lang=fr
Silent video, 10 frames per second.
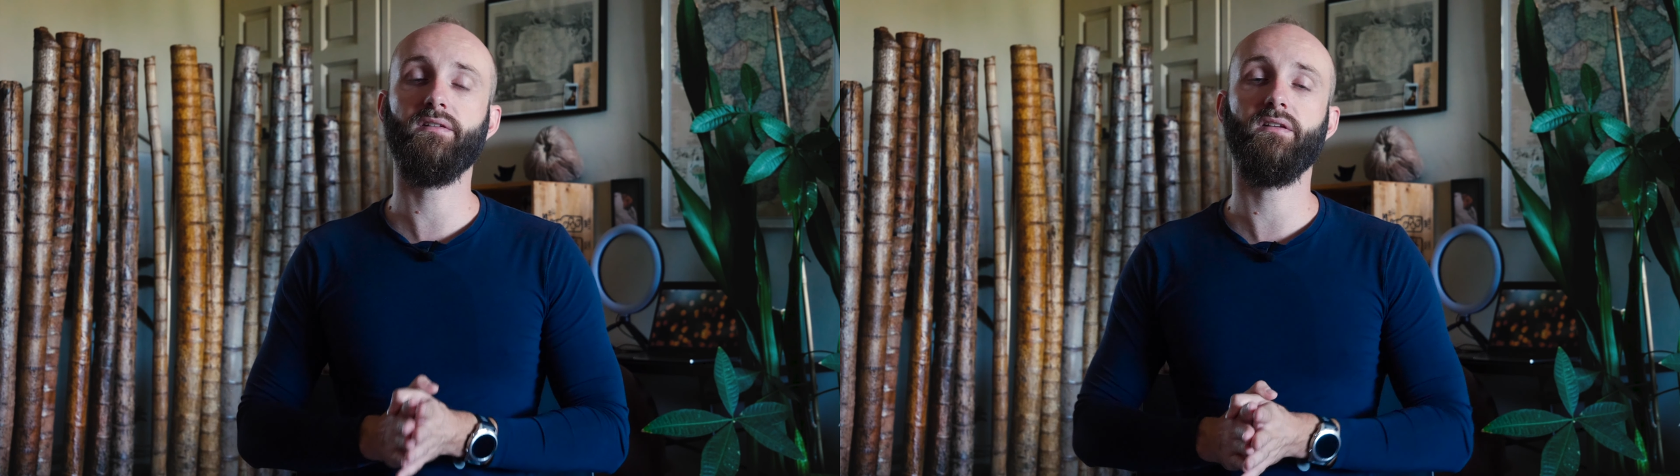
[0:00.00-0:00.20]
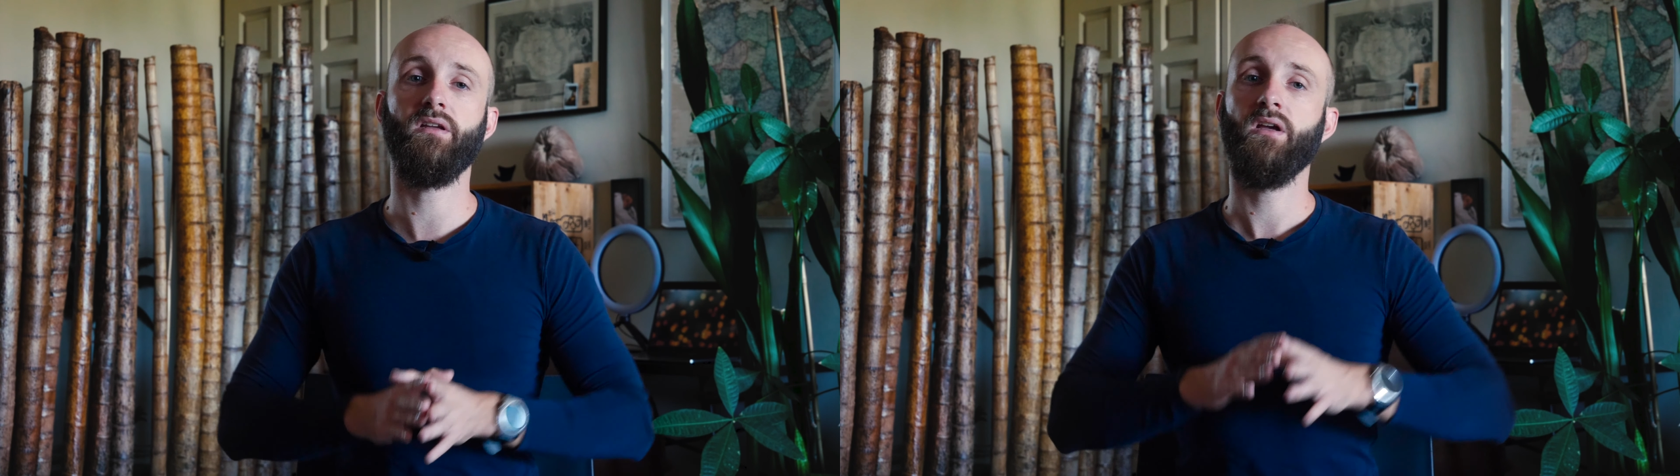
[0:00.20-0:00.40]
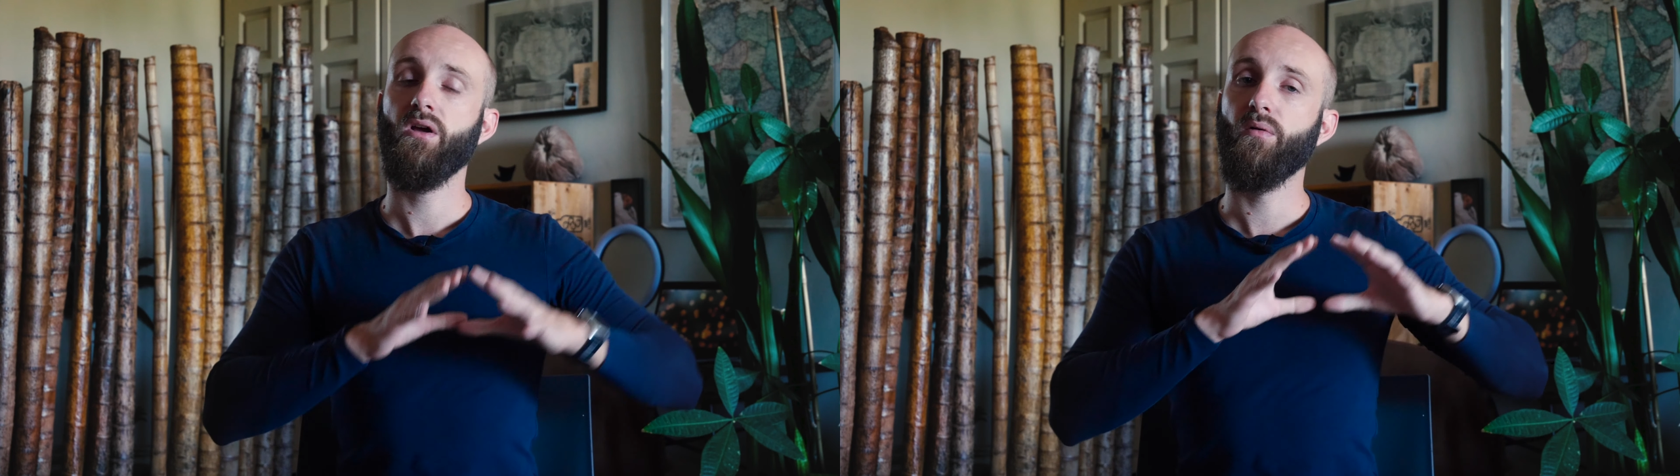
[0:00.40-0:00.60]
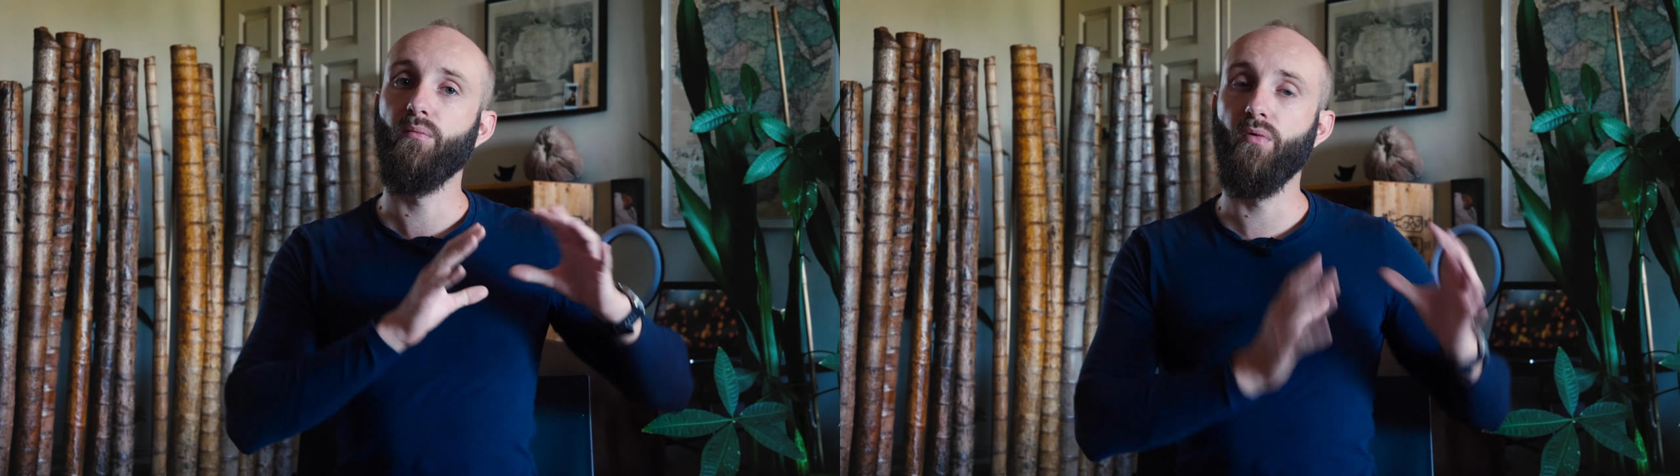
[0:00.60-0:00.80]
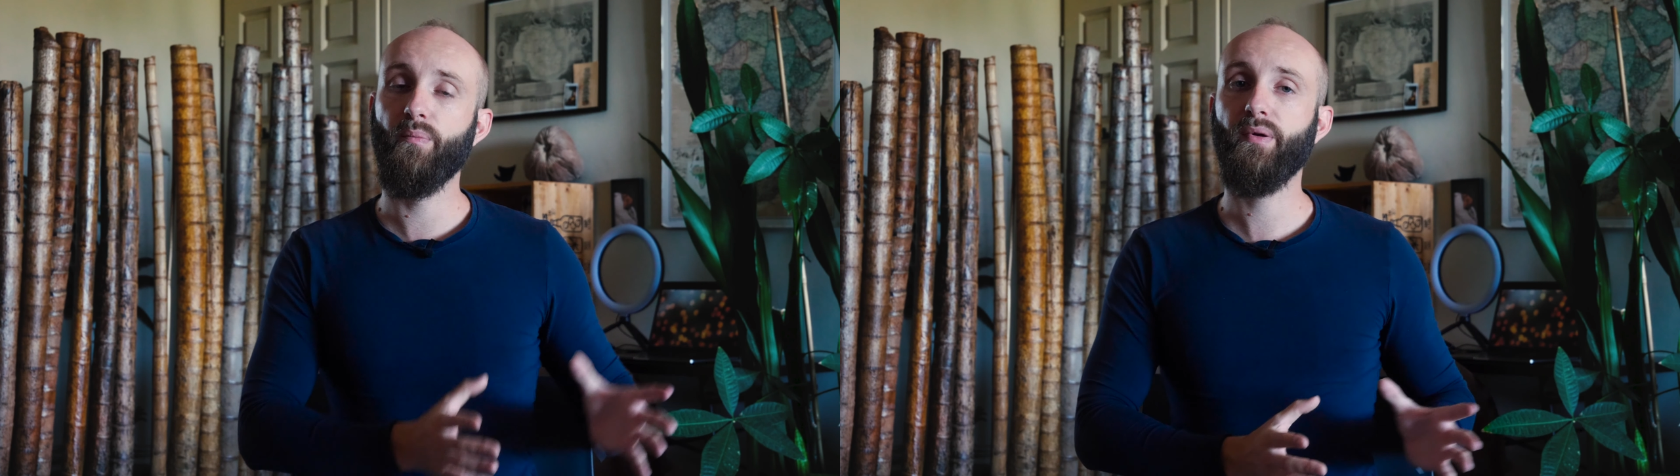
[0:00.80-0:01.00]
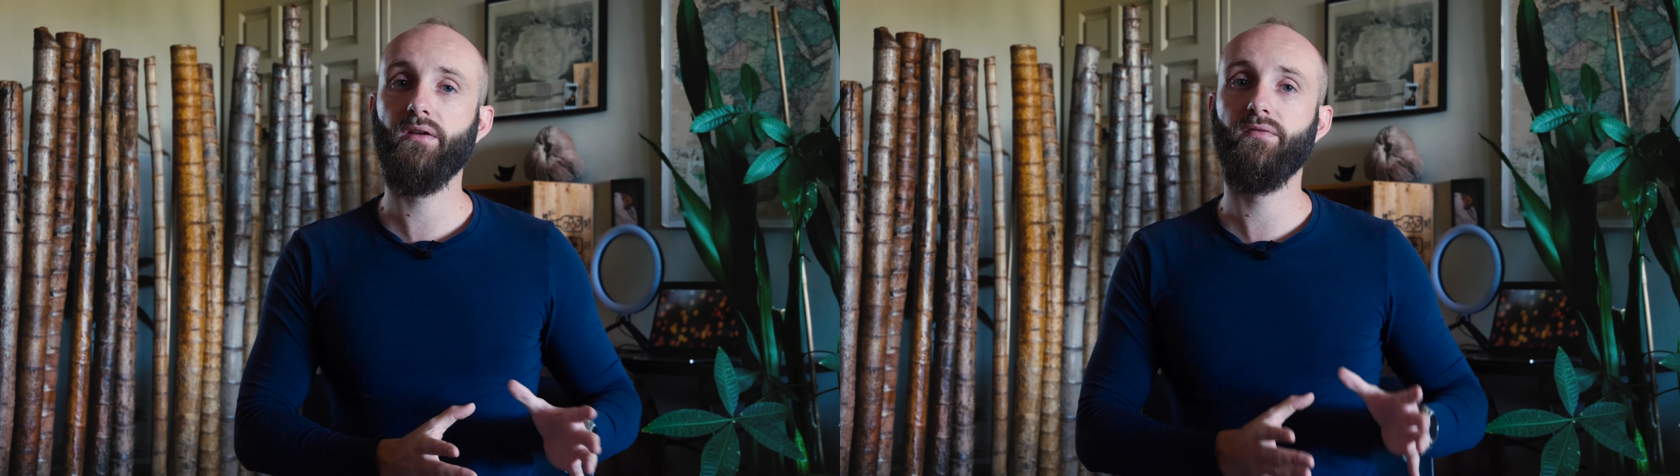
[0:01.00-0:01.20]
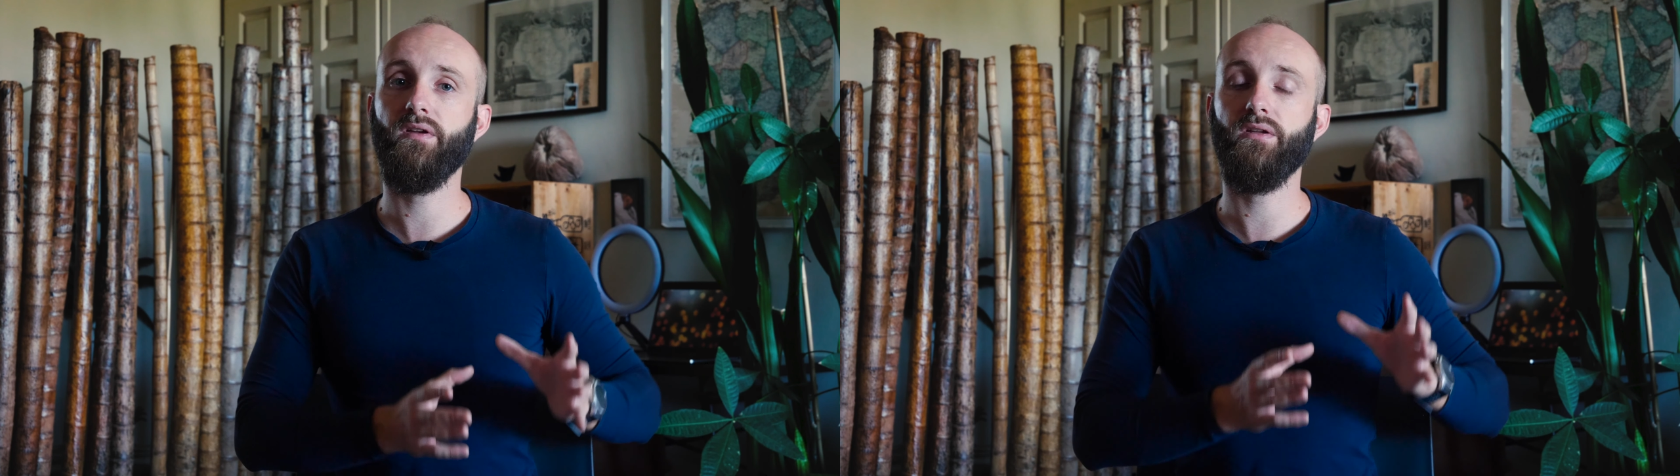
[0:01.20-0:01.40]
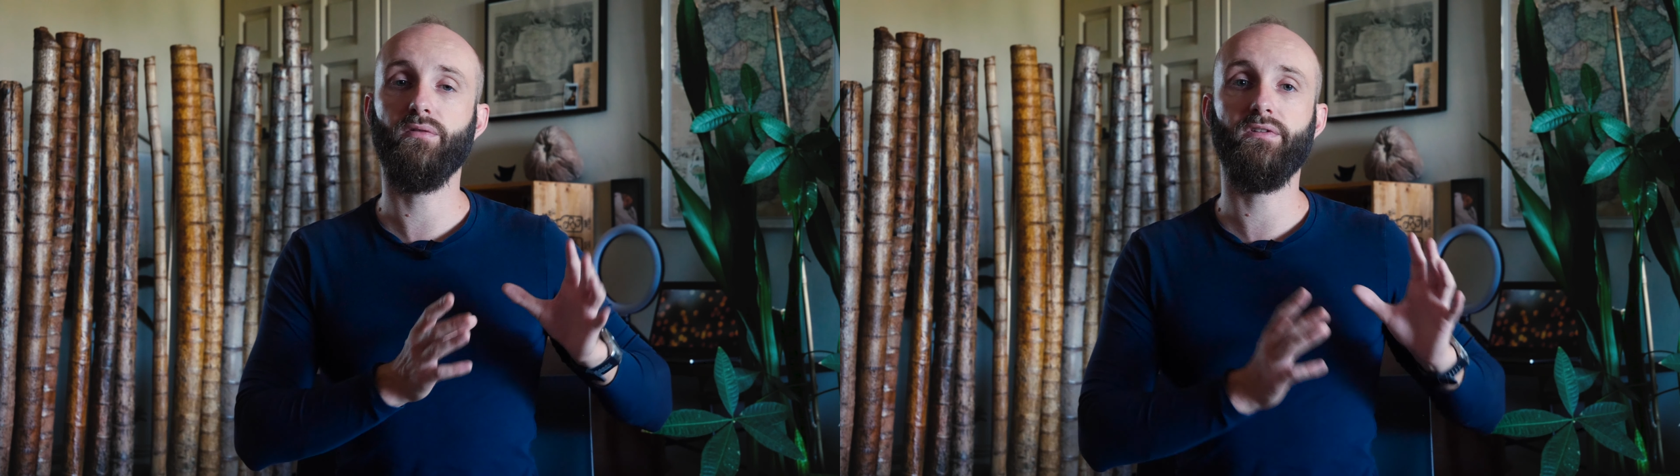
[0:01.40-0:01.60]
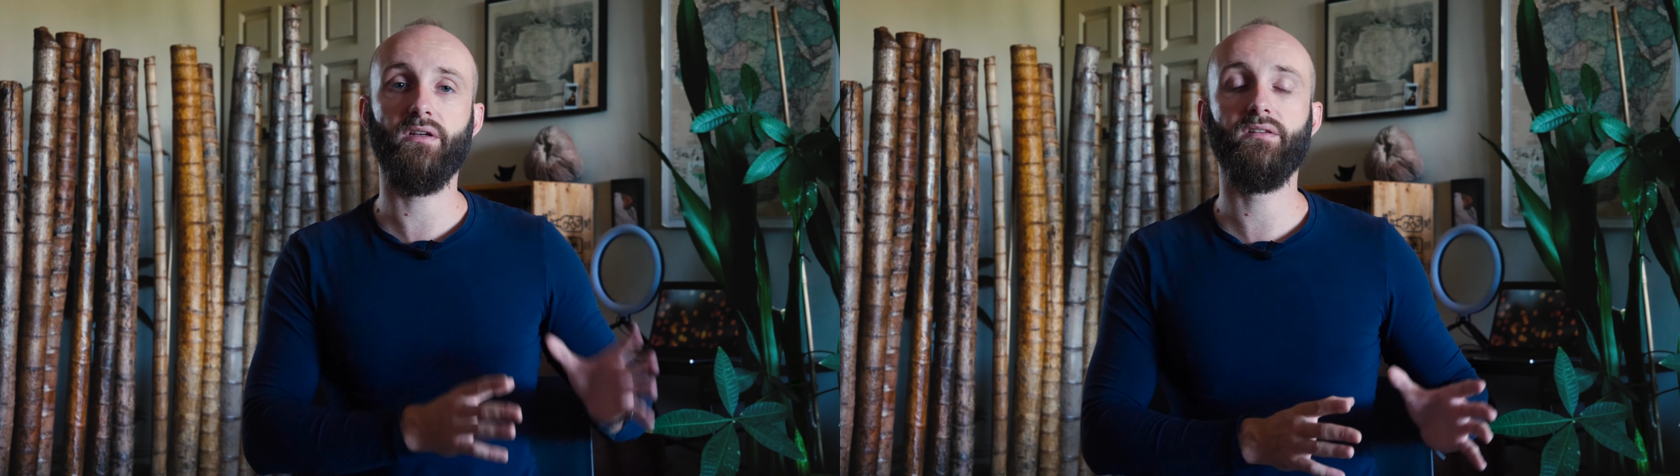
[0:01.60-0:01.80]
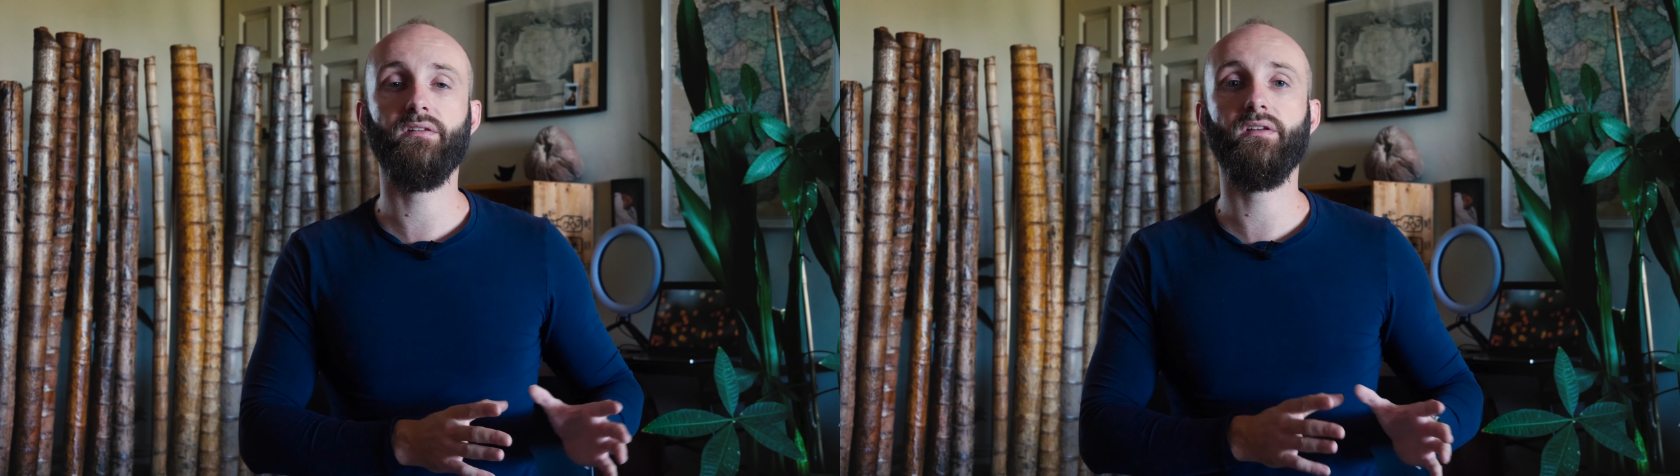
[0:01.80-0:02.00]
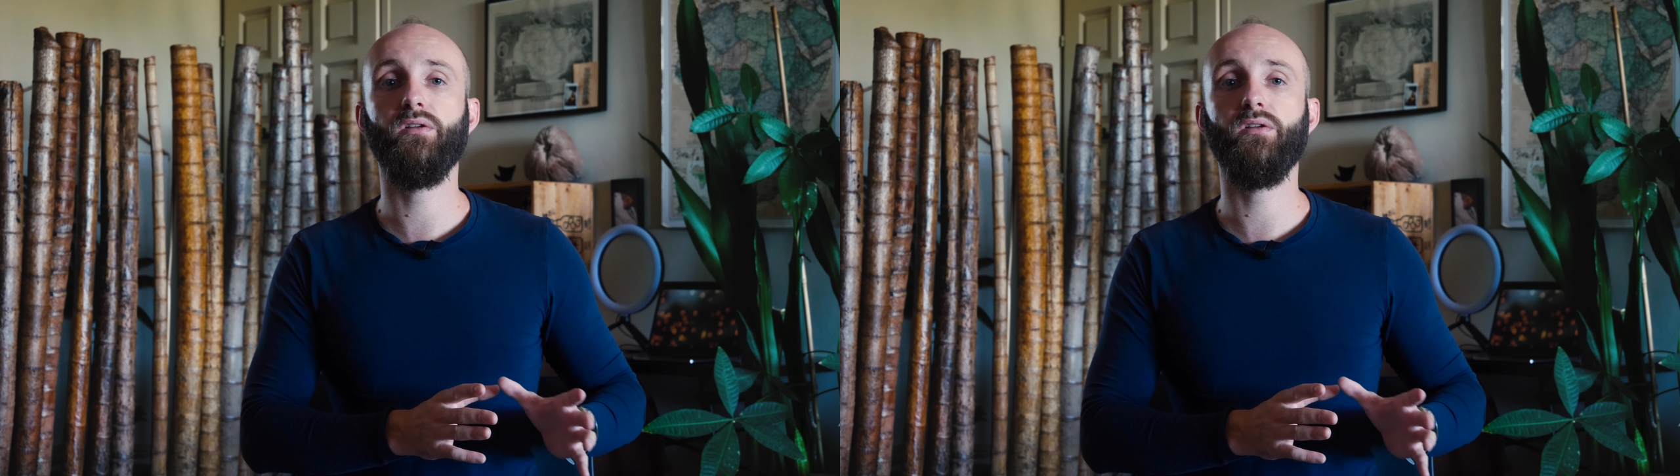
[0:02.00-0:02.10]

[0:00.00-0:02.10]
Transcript: c'est me priver de certains